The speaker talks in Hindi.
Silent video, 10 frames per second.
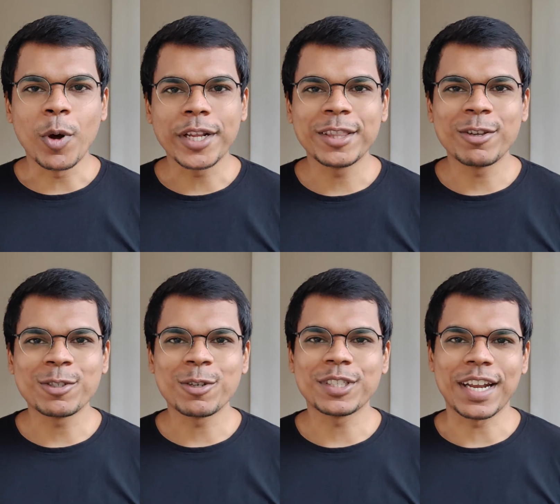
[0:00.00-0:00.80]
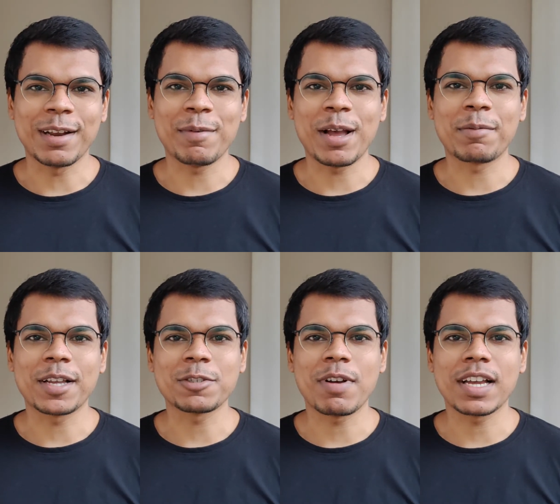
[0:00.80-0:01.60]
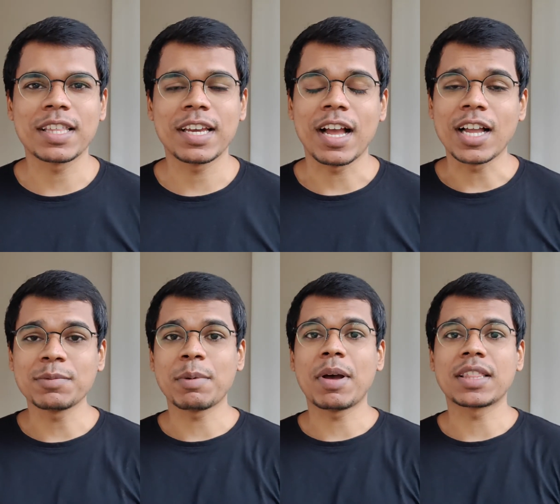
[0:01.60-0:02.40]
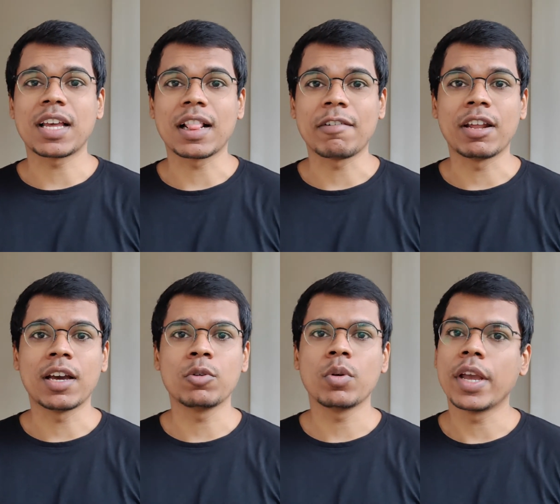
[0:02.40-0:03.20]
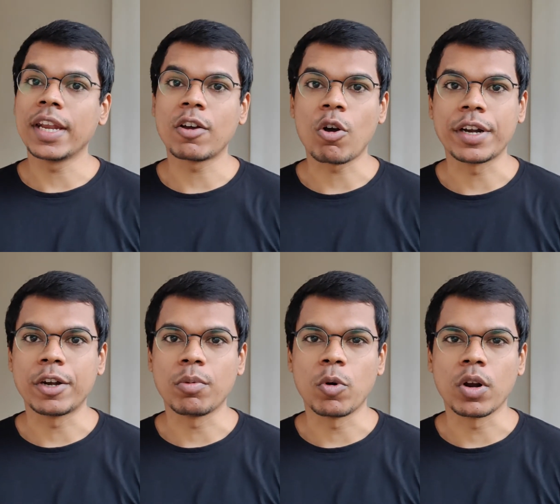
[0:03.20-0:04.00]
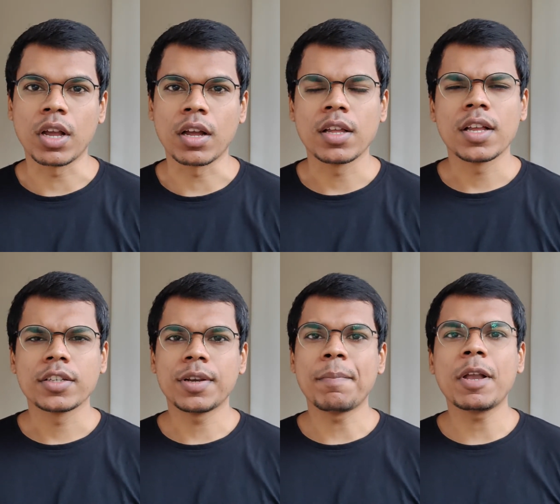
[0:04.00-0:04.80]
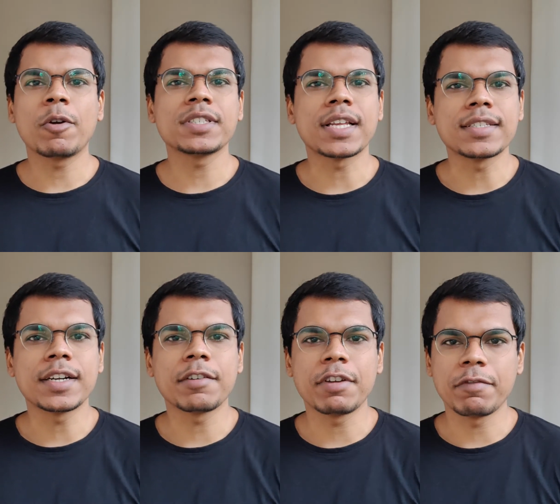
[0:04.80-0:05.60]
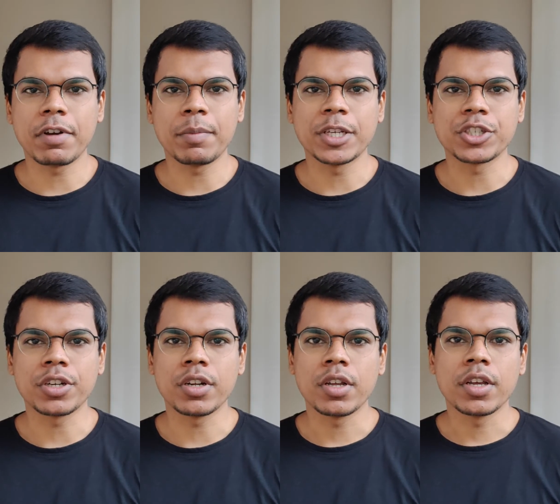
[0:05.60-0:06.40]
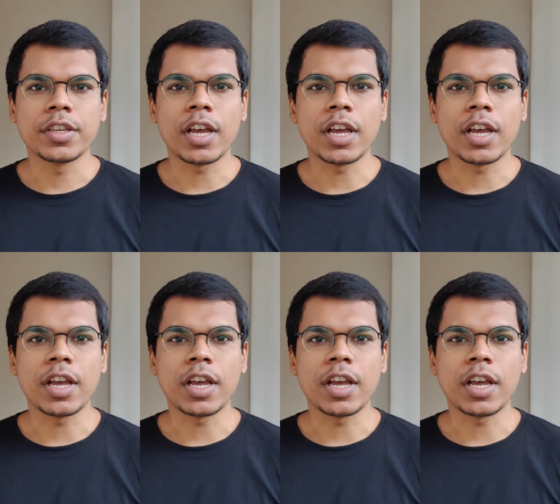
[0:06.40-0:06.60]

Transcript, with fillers: गुड मॉर्निंग दोस्तों चैनल में आपका स्वागत है आज मैं बात करने वाला हूँ इनकॉग्निटो मोड का जब भी कोई सेंसिटिव इन्फॉर्मेशन